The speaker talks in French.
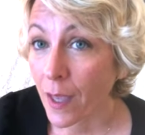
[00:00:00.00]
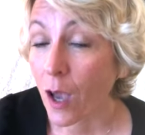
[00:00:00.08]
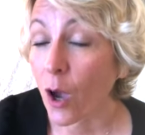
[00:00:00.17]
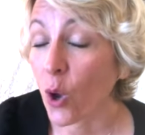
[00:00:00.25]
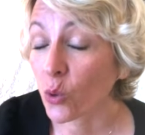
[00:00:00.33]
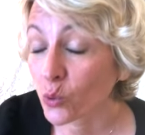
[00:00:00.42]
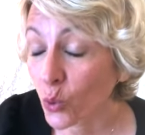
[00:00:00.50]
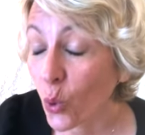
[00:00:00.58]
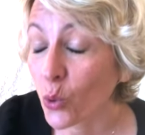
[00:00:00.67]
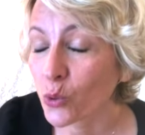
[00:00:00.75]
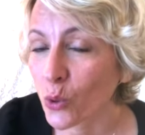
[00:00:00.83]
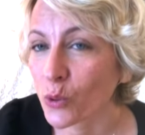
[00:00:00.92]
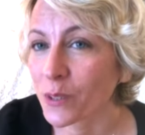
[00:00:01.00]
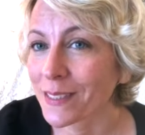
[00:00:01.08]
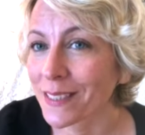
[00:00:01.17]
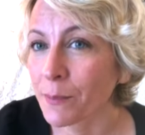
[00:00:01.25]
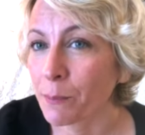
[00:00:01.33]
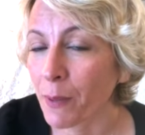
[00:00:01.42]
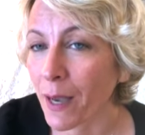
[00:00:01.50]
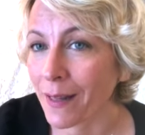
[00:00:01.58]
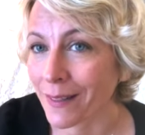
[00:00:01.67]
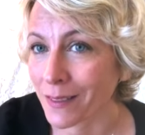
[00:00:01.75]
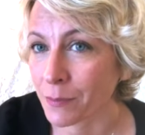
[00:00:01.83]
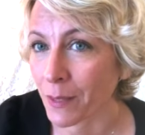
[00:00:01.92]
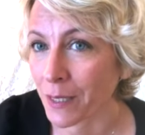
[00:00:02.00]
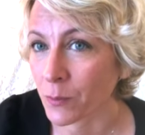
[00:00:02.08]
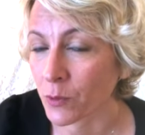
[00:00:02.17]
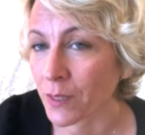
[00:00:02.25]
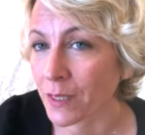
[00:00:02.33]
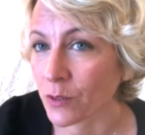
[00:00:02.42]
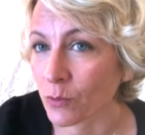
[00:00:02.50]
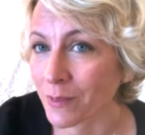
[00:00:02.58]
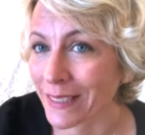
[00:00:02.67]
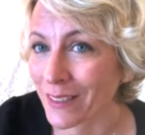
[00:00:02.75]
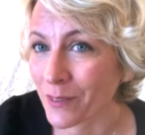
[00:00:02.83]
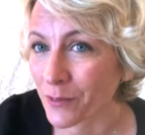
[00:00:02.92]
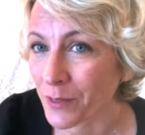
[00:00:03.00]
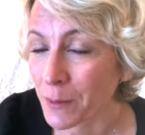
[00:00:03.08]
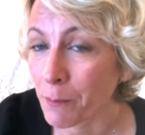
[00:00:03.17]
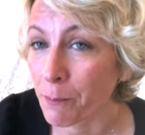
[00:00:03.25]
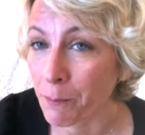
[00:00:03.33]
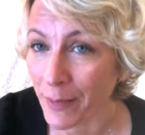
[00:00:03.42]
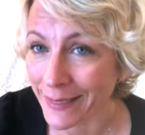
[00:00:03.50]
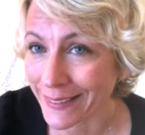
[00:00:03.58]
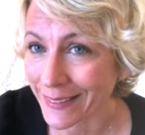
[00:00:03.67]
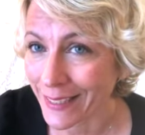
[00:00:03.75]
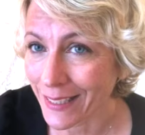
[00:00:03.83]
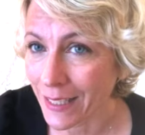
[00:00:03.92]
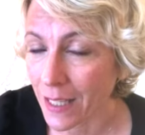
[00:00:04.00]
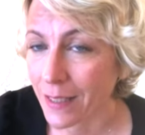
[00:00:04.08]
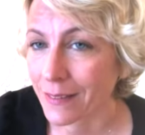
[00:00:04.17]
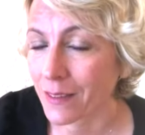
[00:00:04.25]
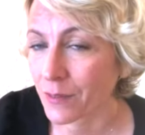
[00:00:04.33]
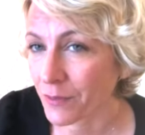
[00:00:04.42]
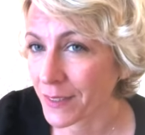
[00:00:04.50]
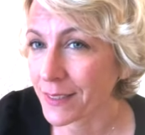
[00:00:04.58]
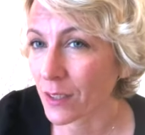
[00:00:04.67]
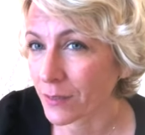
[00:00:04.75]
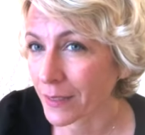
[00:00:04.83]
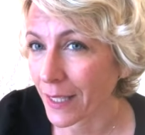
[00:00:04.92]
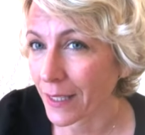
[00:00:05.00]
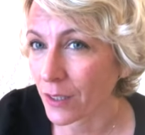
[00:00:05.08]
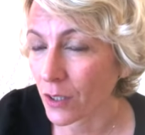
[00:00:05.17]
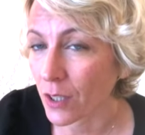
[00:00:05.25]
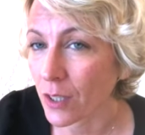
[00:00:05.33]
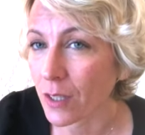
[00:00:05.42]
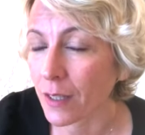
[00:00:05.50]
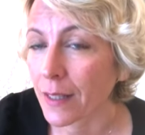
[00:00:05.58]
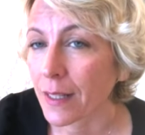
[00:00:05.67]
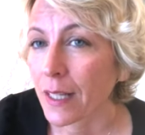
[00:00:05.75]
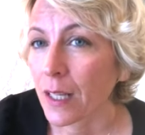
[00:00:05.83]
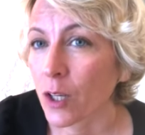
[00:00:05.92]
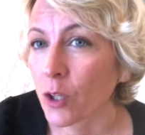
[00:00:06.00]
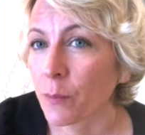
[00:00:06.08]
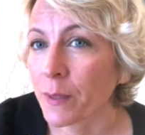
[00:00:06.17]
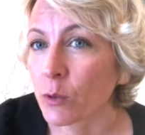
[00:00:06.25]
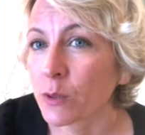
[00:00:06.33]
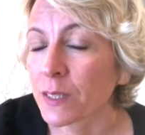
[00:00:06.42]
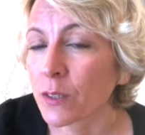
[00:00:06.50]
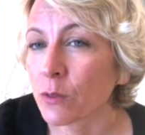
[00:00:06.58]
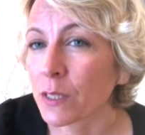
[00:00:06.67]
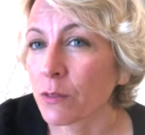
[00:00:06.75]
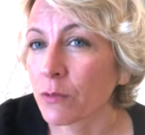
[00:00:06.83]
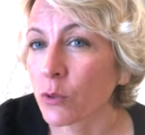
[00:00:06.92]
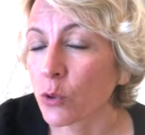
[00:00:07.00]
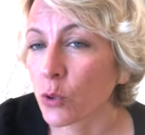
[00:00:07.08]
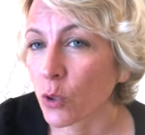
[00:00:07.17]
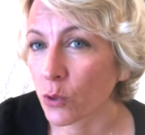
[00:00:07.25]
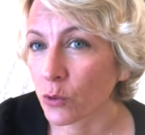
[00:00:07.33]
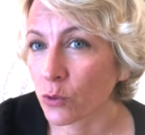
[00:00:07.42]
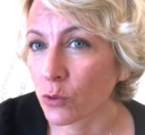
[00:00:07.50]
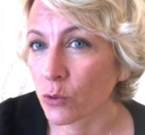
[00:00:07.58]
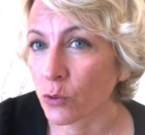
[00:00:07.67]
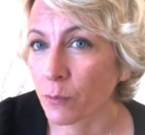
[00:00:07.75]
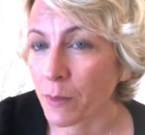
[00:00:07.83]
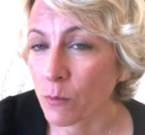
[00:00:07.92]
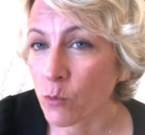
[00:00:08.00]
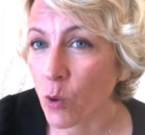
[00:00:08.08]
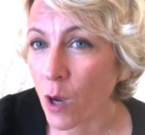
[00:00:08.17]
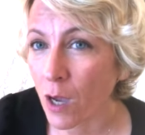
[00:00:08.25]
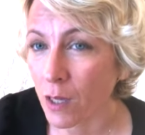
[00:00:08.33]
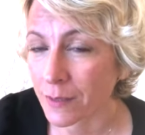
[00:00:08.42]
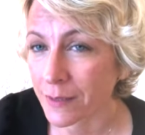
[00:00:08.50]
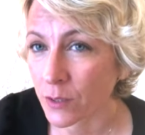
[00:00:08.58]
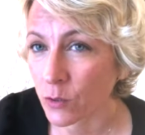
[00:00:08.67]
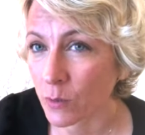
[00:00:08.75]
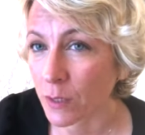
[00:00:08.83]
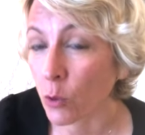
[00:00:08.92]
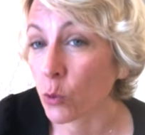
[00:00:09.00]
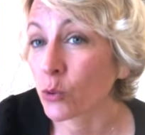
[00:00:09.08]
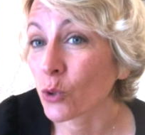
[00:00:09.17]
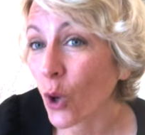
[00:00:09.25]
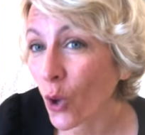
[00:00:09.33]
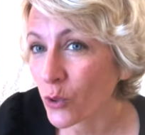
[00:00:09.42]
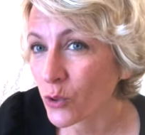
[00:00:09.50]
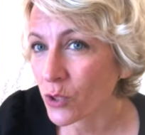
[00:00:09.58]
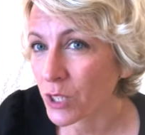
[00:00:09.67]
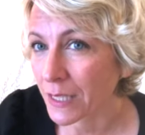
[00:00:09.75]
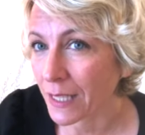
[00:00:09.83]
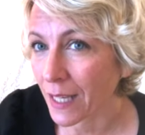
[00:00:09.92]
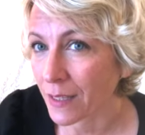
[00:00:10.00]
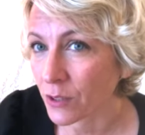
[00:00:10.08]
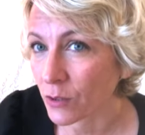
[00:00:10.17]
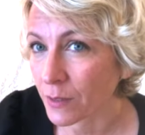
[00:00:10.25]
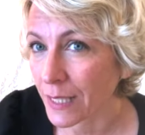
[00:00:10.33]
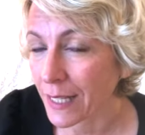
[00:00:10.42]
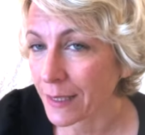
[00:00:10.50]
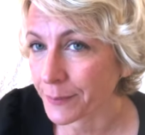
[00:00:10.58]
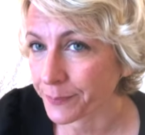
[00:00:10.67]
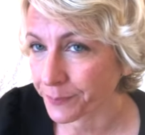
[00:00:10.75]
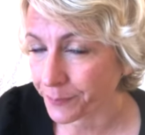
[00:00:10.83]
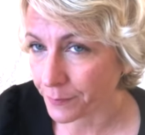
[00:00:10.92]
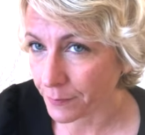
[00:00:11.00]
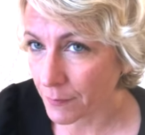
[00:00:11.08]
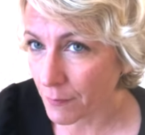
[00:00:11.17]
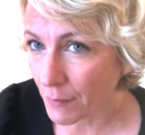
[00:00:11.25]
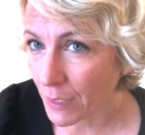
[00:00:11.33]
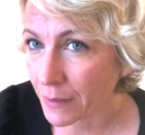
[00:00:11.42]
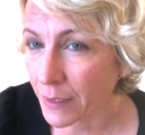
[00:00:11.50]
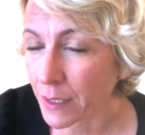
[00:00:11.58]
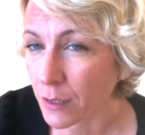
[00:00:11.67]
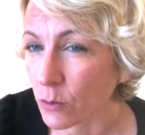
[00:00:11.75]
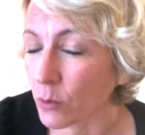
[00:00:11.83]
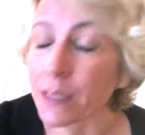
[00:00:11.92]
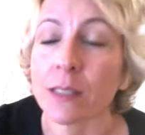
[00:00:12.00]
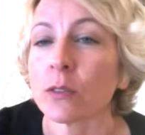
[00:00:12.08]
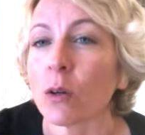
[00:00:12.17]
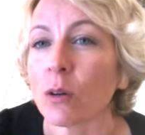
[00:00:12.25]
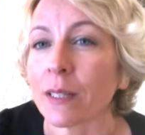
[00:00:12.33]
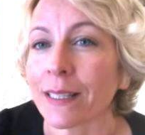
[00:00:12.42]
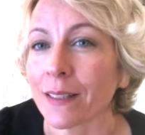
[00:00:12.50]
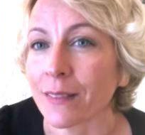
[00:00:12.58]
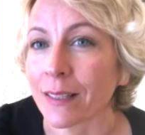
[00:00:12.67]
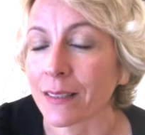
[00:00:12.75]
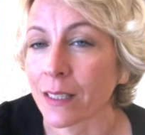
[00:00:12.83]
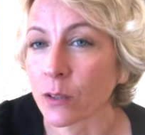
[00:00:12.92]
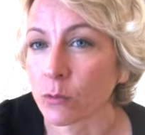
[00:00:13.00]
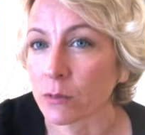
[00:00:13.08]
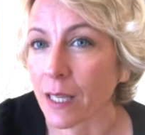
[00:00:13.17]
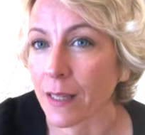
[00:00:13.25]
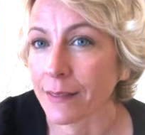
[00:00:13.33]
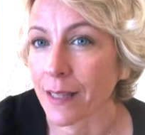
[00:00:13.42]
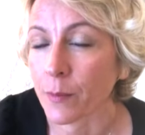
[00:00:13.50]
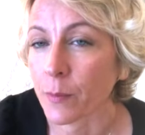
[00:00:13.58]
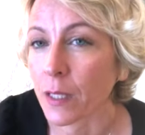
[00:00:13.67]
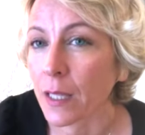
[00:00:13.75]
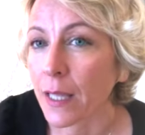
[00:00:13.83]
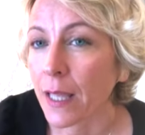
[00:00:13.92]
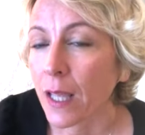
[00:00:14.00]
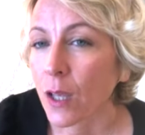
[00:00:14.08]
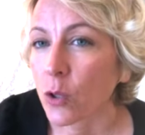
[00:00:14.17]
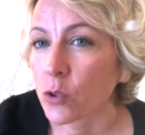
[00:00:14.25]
entre autres aussi par l'expérimentation des vies passé, des vies antérieures, euh, mais aussi au niveau euh, de mémoires situées dans le transgénérationnel donc qui sont en lien avec des contrats d'âme, euh,